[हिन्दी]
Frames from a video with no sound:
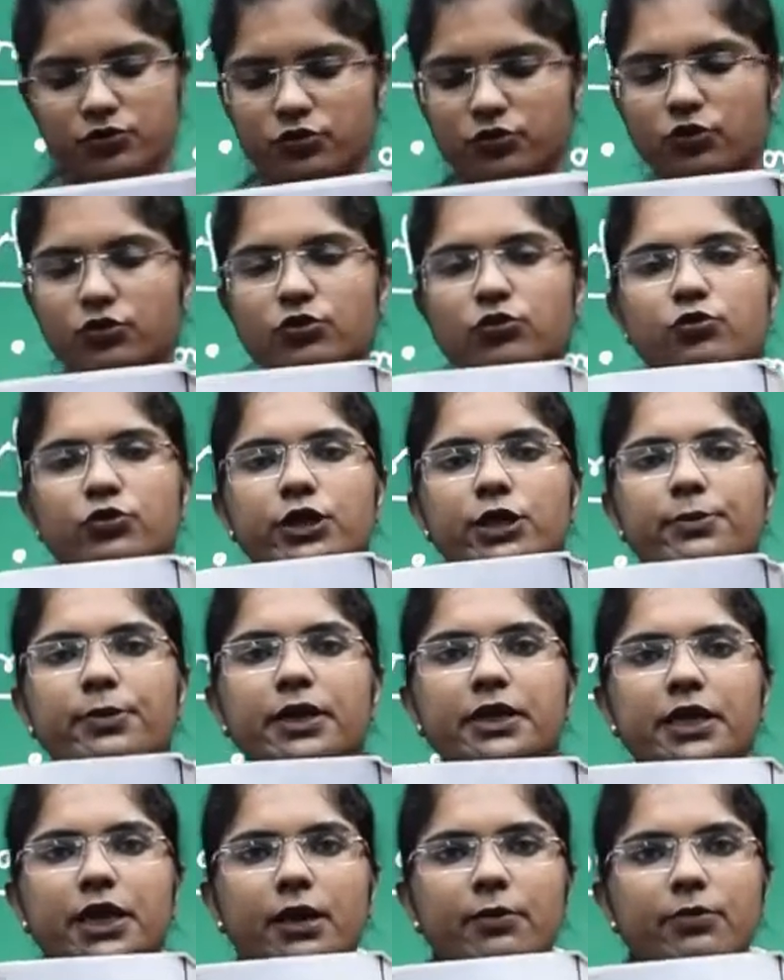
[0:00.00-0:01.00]
तो टू
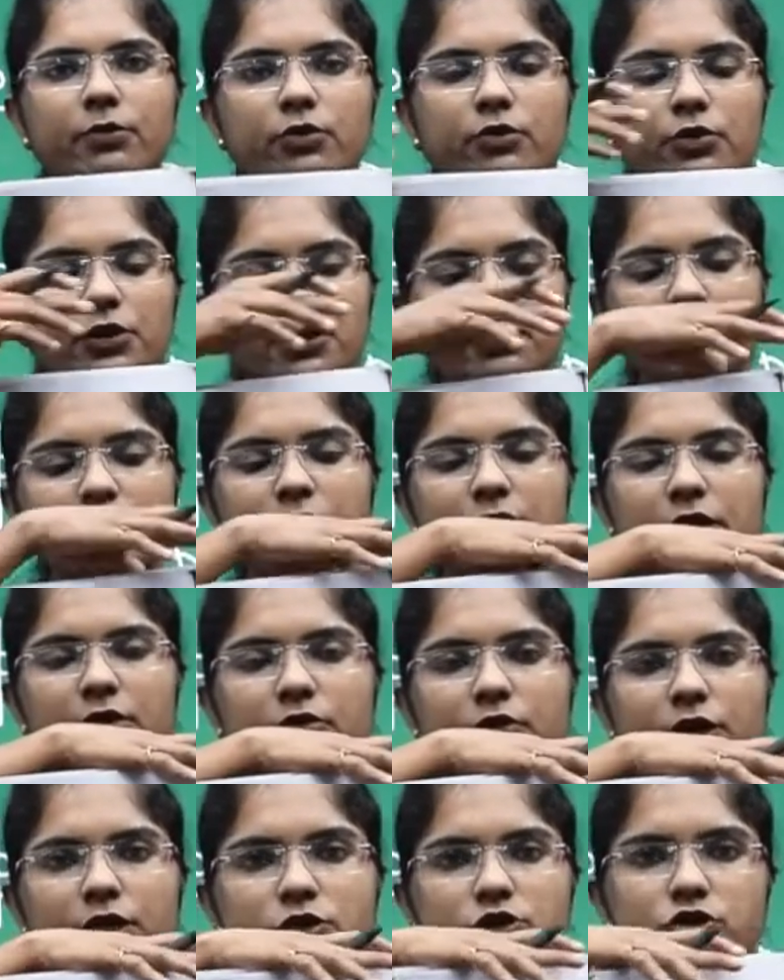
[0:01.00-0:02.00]
में क्या बोलोगे मेरे
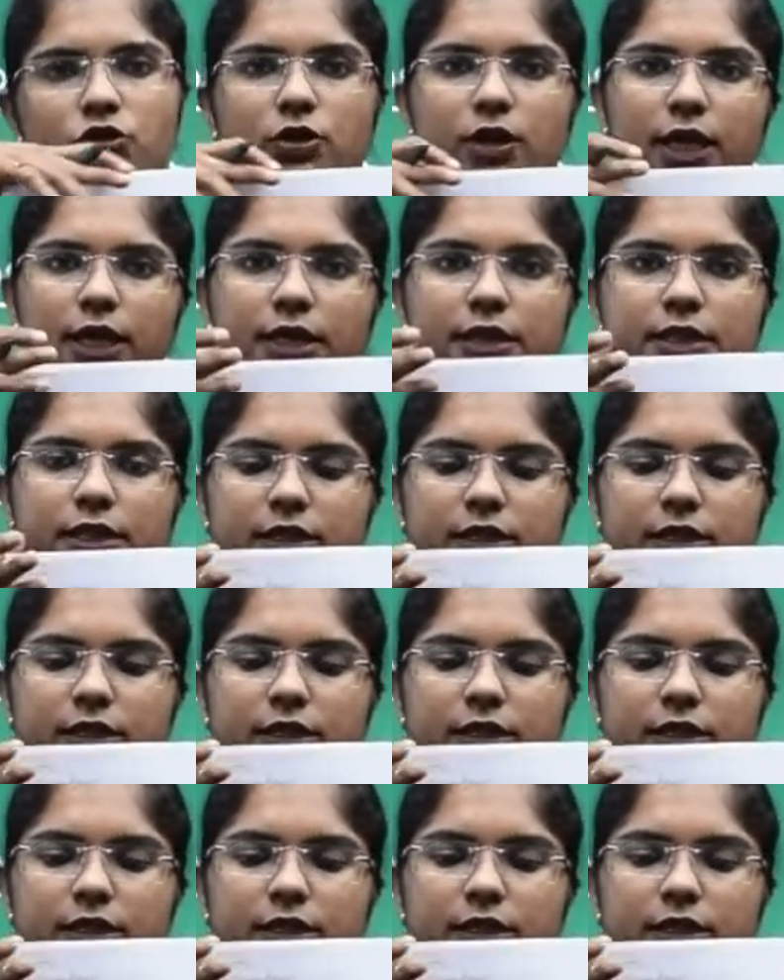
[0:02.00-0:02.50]
को एक चौड़ाई